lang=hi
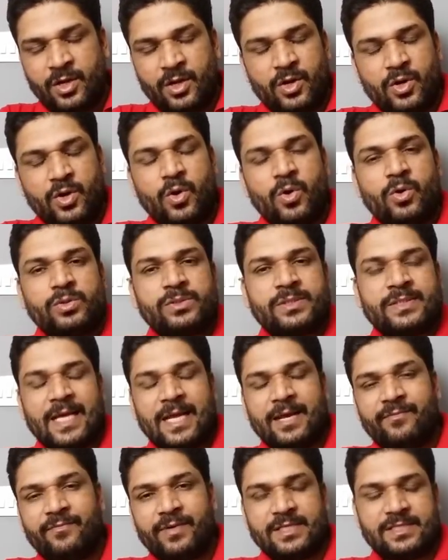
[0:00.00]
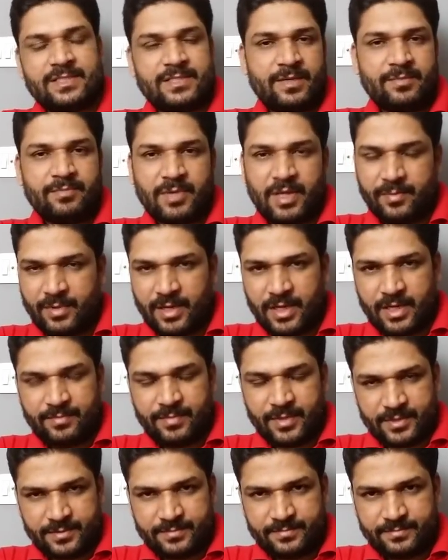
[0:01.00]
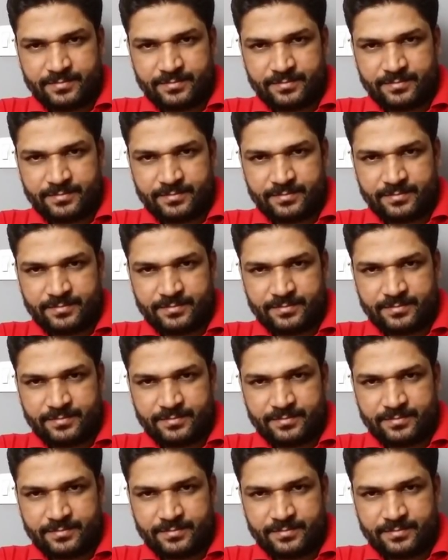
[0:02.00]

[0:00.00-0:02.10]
लो सेल्फ इस्टीम के बारे में